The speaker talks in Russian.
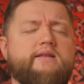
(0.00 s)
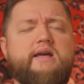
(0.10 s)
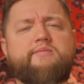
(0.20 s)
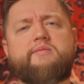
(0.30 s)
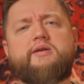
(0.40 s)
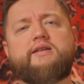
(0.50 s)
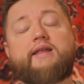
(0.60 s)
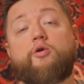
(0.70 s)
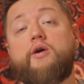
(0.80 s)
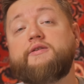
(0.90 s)
Тем не менее,
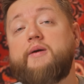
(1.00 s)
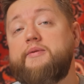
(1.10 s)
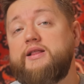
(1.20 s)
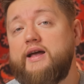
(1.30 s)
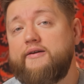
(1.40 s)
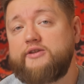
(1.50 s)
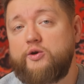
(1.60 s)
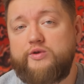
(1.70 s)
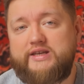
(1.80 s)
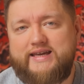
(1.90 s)
такой автомобиль на
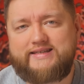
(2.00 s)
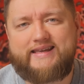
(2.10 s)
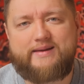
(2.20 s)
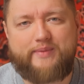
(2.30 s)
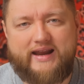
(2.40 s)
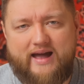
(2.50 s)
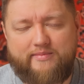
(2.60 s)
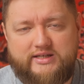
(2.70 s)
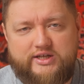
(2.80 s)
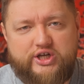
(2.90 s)
автору есть, и
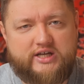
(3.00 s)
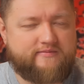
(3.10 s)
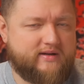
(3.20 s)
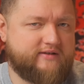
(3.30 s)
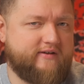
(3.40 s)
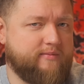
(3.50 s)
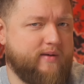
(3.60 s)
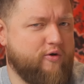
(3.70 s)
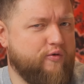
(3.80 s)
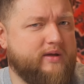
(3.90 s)
прямо сейчас в Москве к
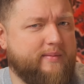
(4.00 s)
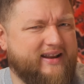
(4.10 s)
покупке